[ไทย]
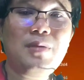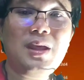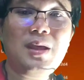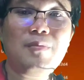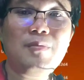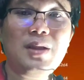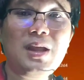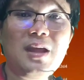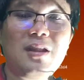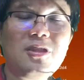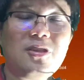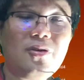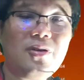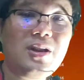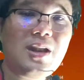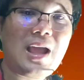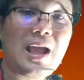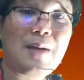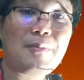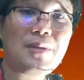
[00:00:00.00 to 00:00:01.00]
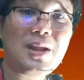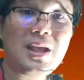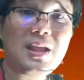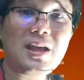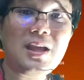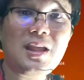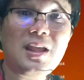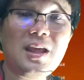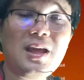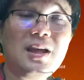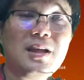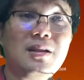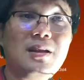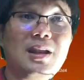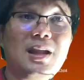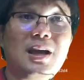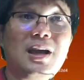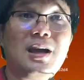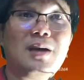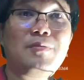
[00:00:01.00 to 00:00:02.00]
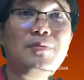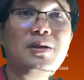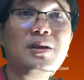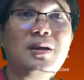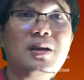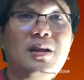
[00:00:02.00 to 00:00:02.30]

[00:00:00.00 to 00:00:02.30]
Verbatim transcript: มีมเหรียญต้นน้ำอะไรอย่างเงี้ยนะครับ